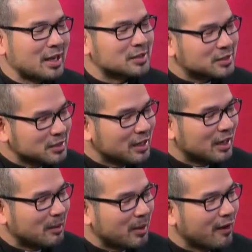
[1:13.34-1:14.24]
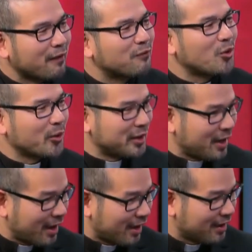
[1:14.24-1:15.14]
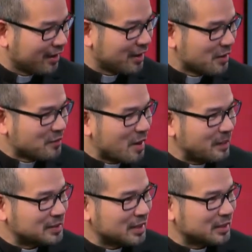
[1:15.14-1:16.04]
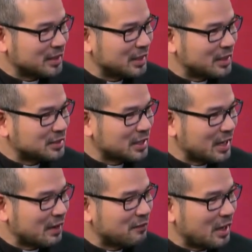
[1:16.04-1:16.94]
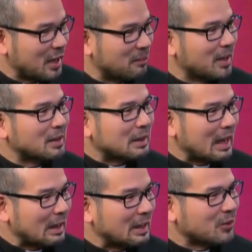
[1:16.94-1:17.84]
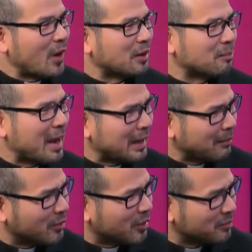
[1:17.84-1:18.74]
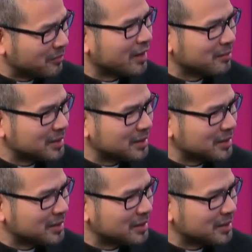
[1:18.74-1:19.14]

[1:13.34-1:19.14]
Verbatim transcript: Cha ngày xưa là bên Florida và bây giờ thì Đức Cha đã về bên Cali khoảng được 3 năm rồi không